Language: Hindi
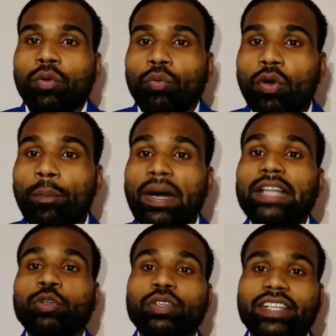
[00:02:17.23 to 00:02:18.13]
वो
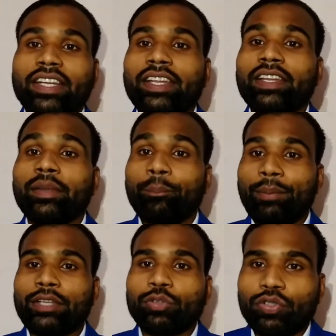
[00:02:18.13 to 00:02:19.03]
बातों से नहीं
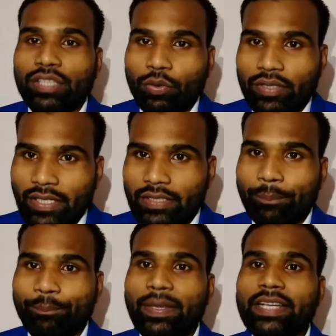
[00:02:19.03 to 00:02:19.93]
पैसों से होते हैं
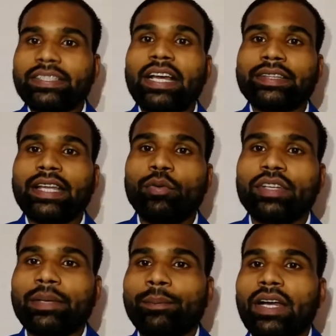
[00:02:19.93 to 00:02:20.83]
जब पैसा आता
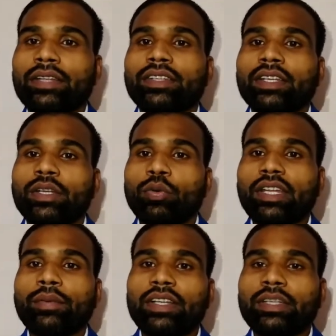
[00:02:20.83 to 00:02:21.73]
उनके पास या
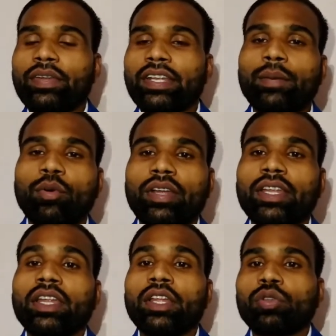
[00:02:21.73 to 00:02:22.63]
उनके पास जब इनकम होगी
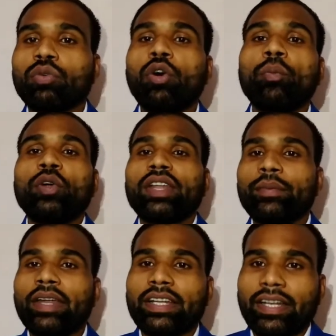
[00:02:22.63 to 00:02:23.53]
तो वो
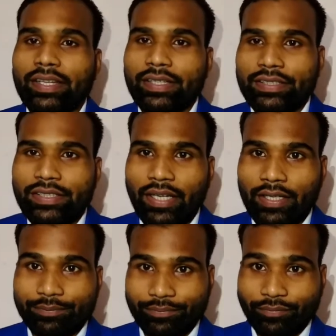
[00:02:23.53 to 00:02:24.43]
मोटिवेट रहेंगे जी हाँ
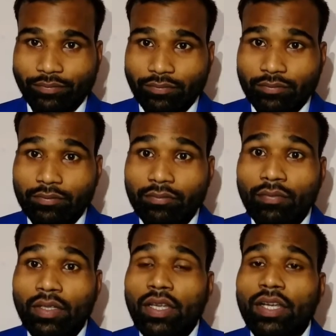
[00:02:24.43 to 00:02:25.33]

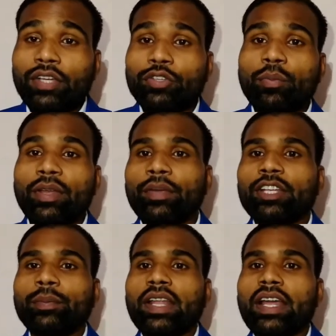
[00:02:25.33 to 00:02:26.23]
कस्टमर बेस
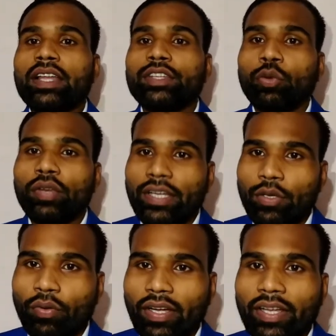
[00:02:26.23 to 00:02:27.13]
बनाना जरूरी
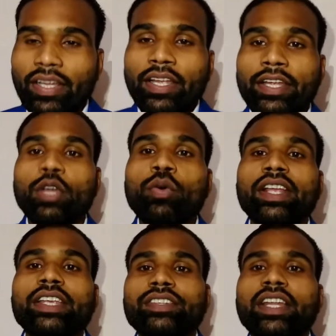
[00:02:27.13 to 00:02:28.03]
क्यों है
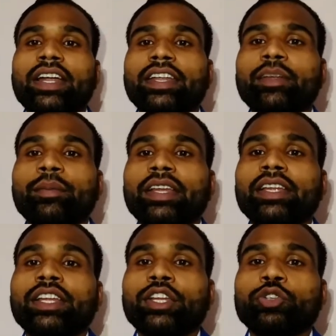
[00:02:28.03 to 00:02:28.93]
क्योंकि स्टार्टिंग में
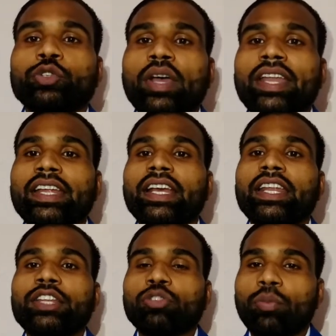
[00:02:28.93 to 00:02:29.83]
ज्वाइनिंग का
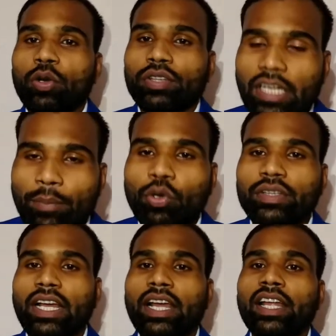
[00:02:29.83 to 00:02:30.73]
रेशो बहुत कम
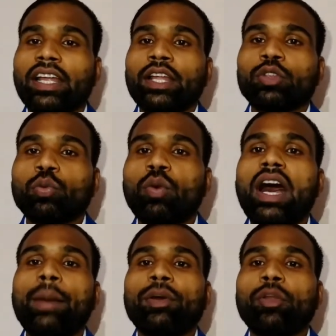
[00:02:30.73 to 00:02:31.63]
होता है तो
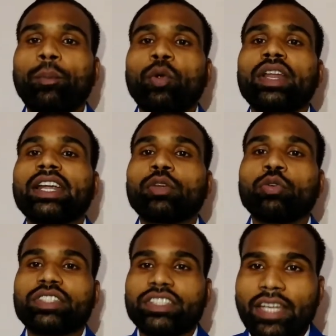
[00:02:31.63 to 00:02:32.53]
वहां पर प्रोडक्ट
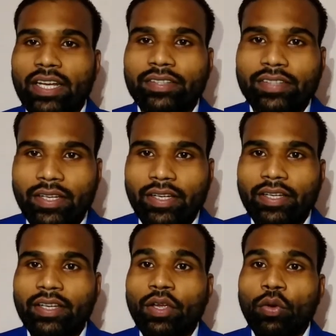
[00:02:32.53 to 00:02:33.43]
को सेल्स करके
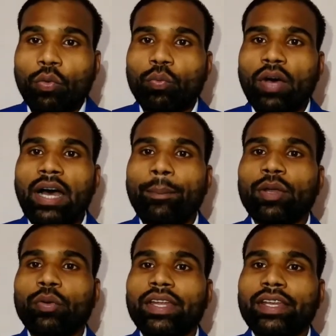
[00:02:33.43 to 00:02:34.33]
वहां पर
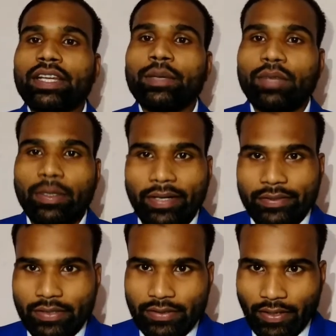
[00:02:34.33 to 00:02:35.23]
वो इनकम कमा
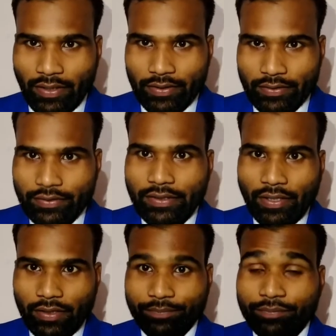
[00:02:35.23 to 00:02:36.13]
सकते हैं जी
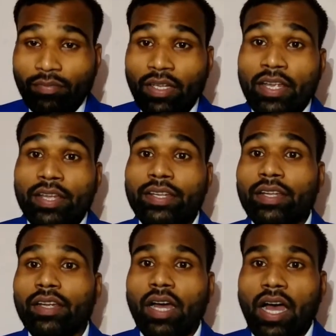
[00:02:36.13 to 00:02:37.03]
हाँ ये
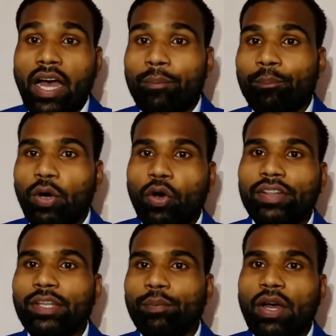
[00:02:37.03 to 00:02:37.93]
आप
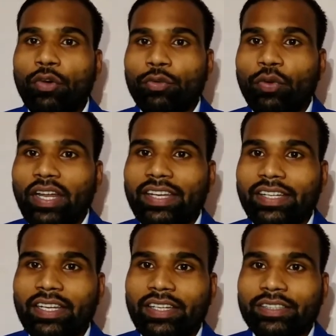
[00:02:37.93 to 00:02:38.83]
बहुत ही पावरफुल है
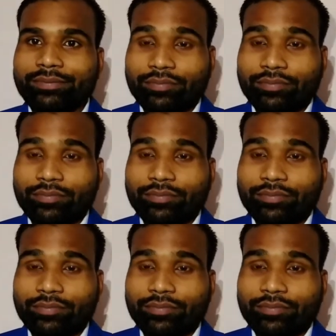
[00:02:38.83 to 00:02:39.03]
इनके लिए